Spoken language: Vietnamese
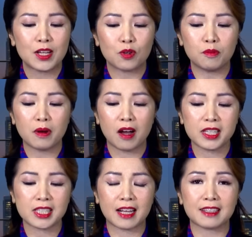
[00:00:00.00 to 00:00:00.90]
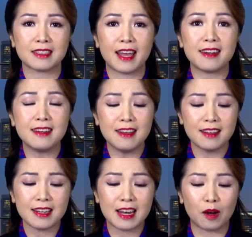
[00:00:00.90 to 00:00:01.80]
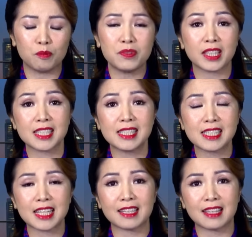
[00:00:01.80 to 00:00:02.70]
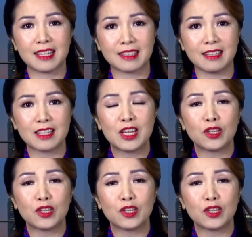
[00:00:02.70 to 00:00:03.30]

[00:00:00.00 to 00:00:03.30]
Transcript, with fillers: cũng nói rằng đã nới lỏng những cái chính sách thị thực